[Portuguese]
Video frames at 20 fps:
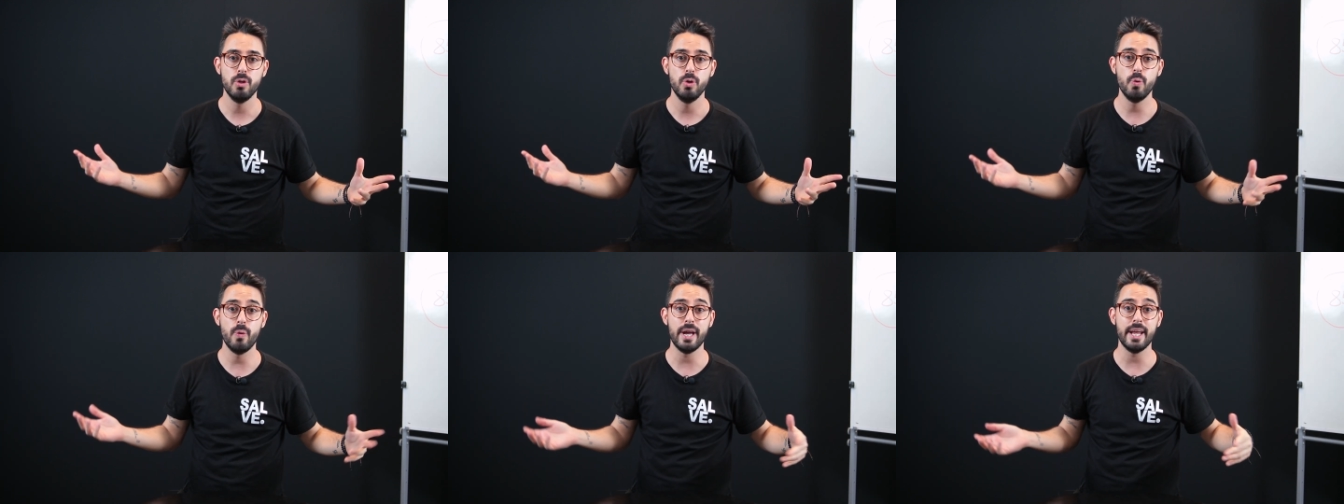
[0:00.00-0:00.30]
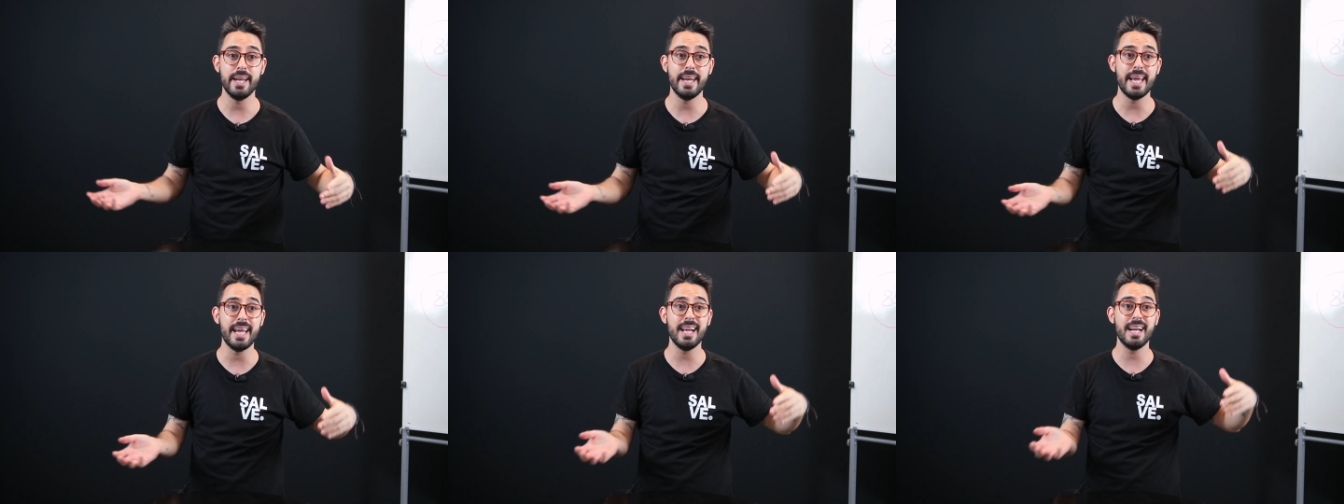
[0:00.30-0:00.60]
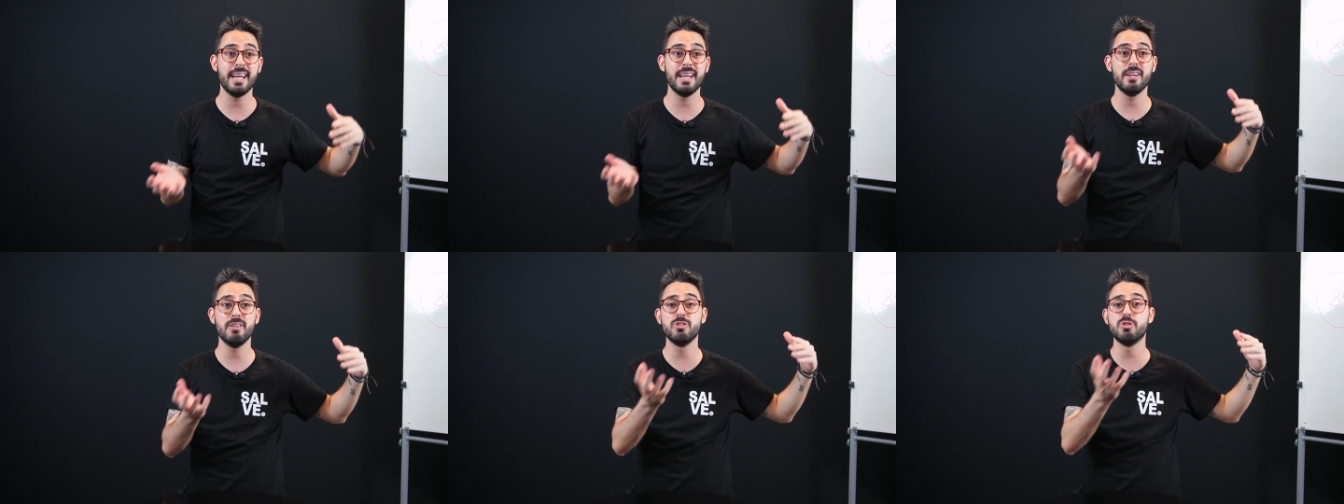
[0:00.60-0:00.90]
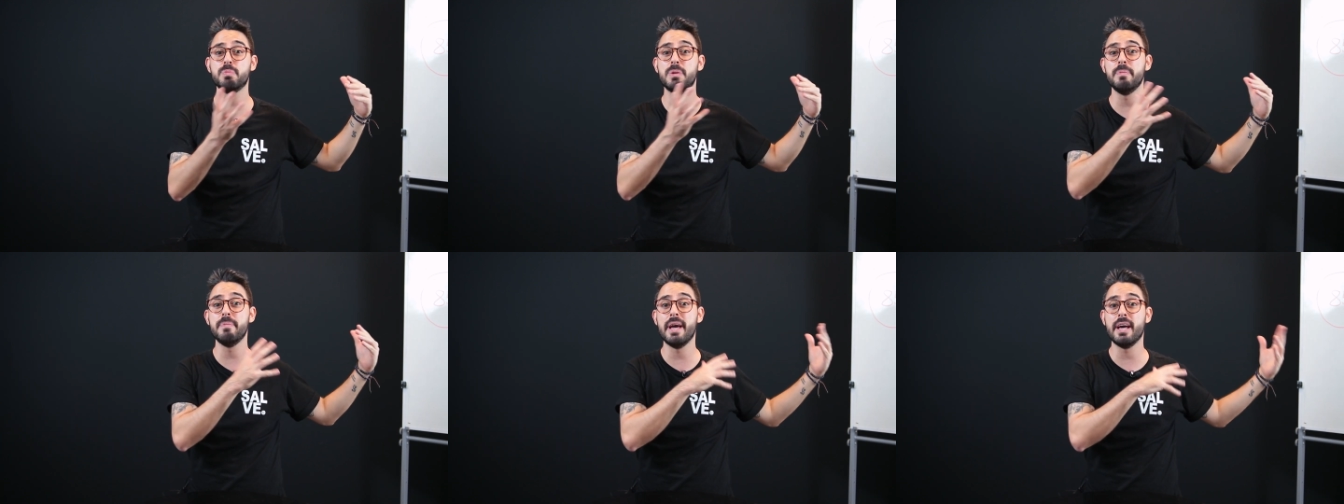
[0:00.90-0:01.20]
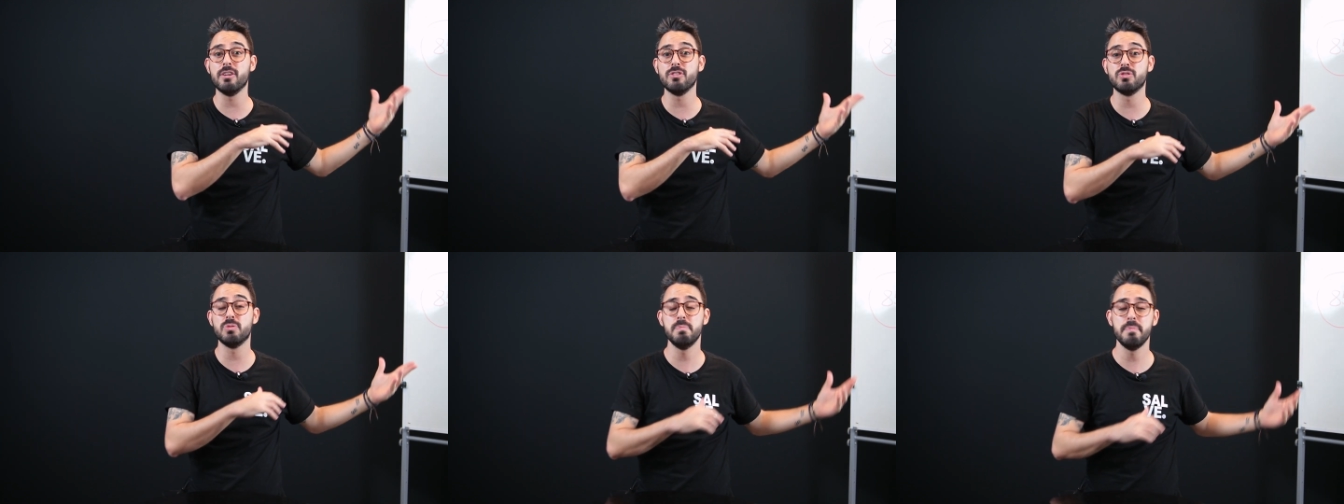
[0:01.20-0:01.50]
e o Enem nos
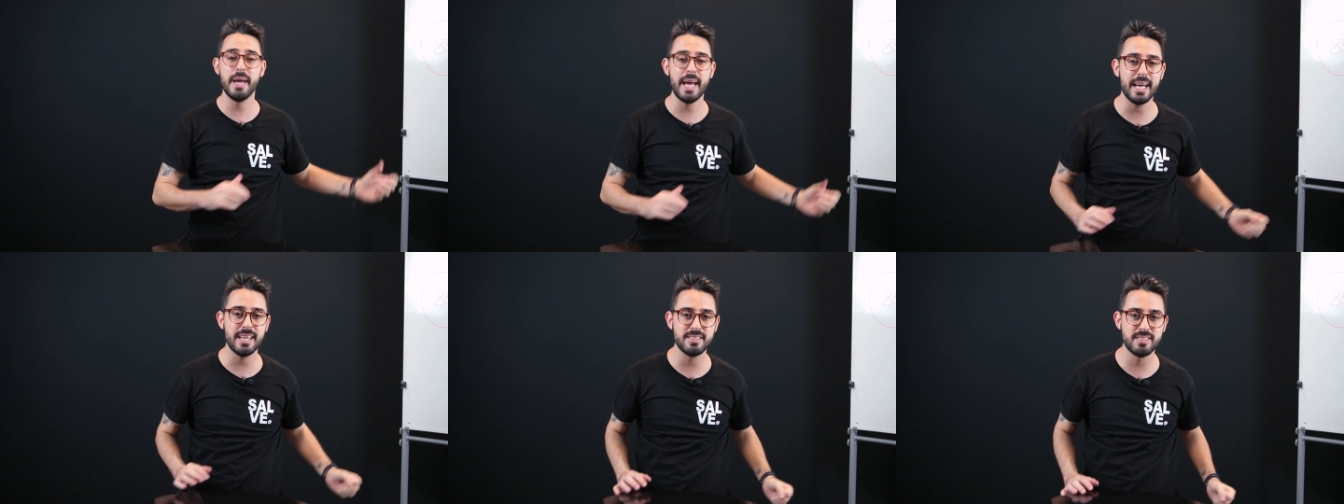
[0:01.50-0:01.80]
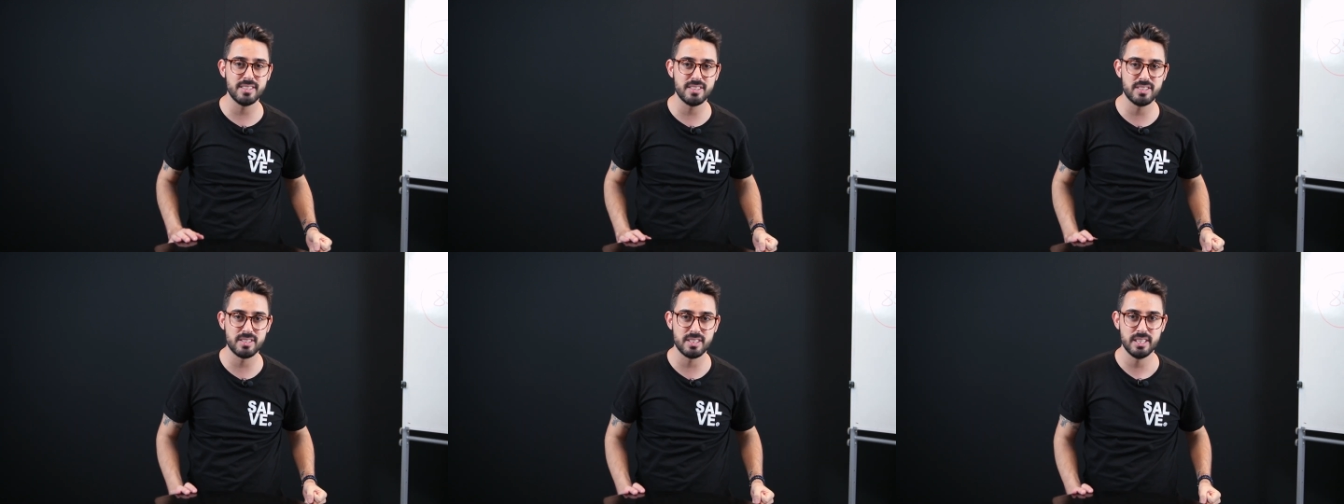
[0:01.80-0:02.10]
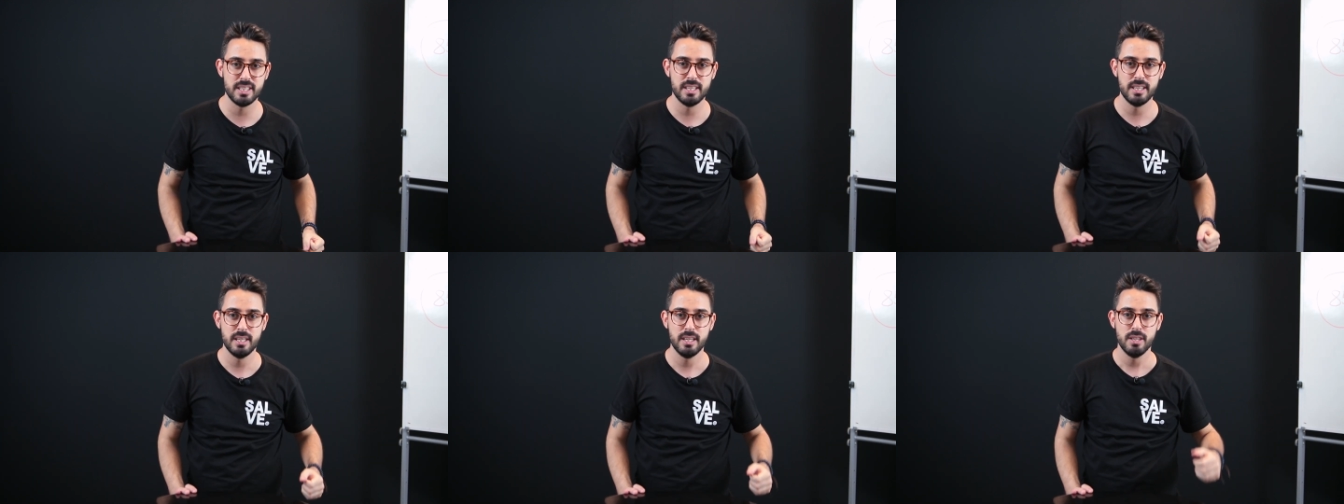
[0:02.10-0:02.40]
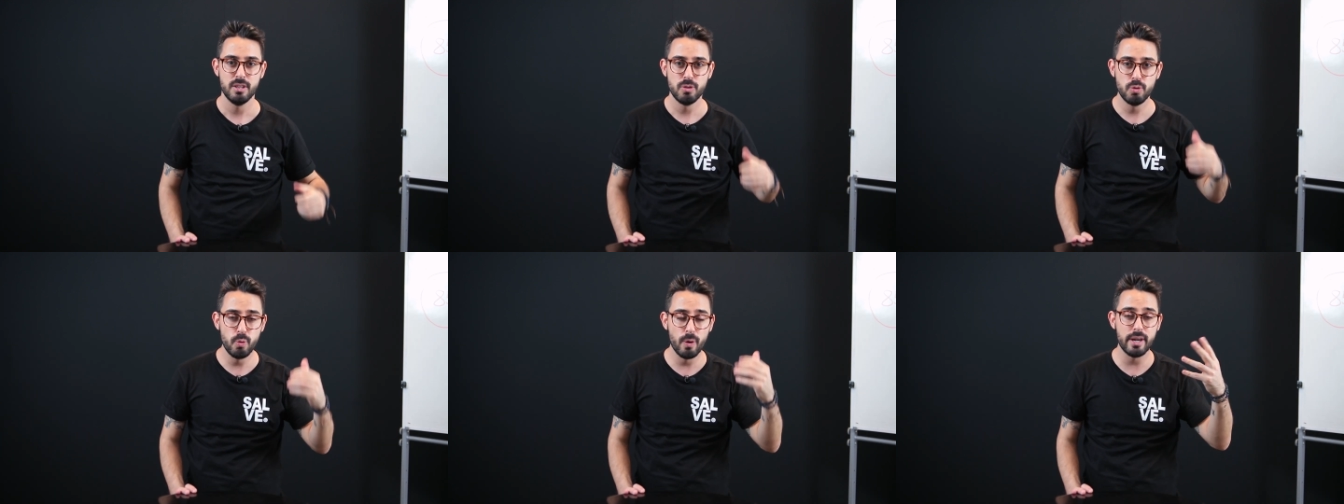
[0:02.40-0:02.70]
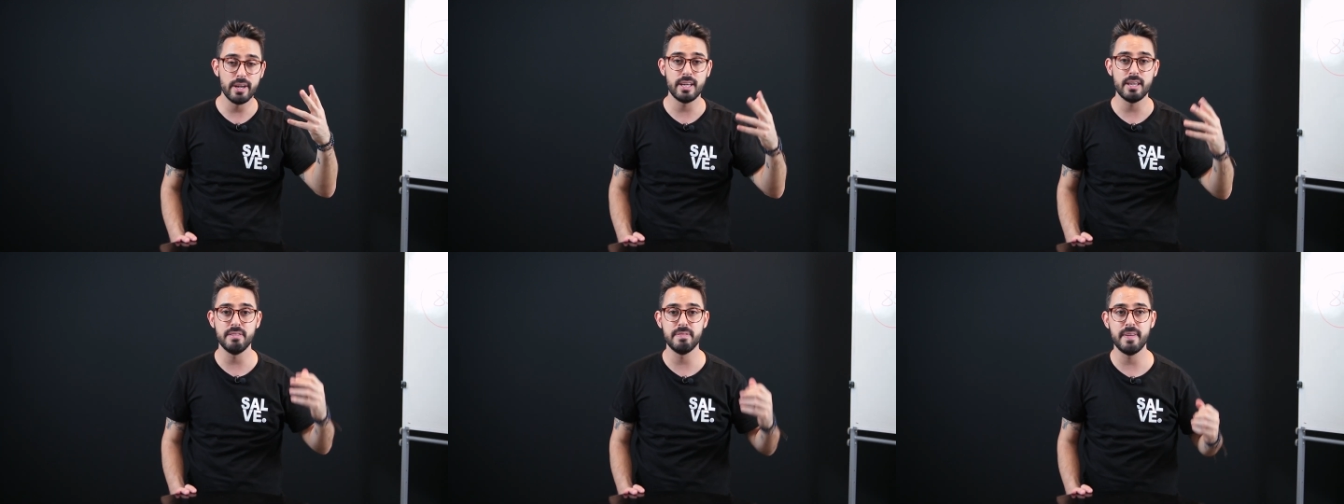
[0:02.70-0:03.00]
primeiros meses do
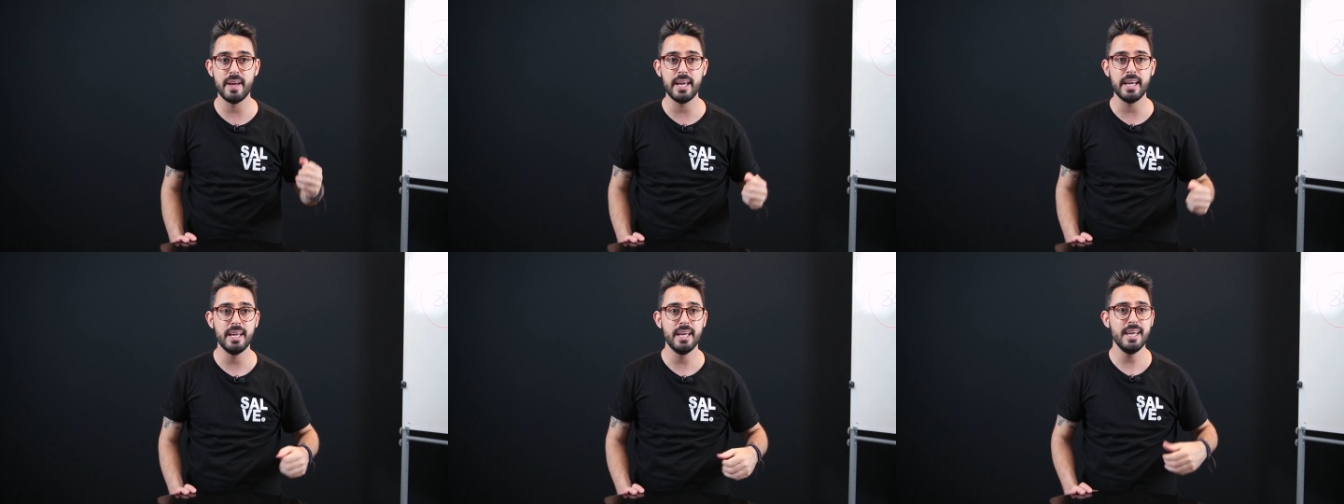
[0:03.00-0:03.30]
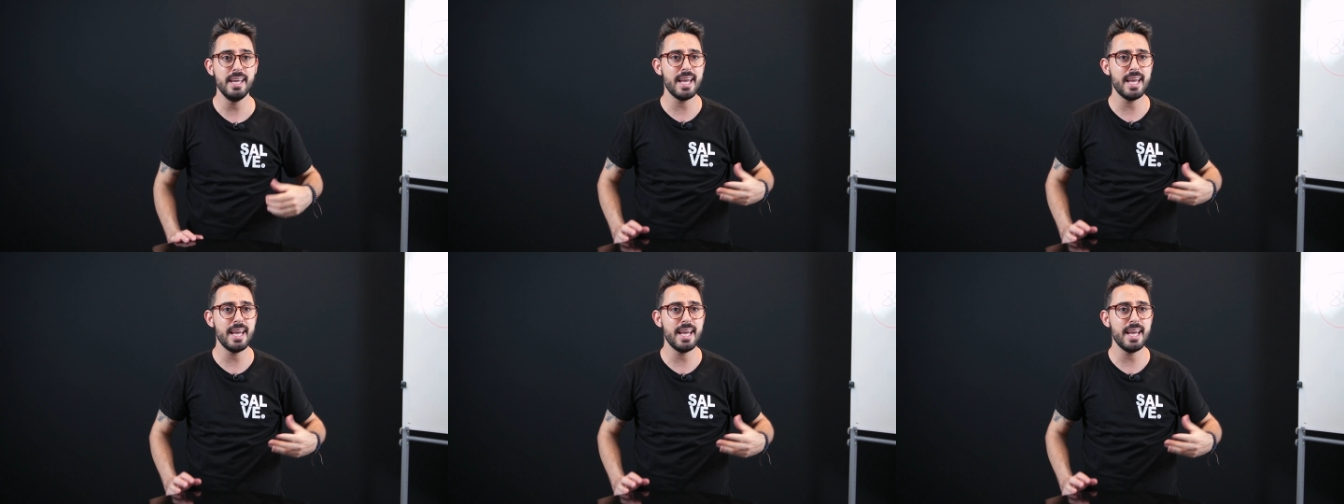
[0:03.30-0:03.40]
ano que vem.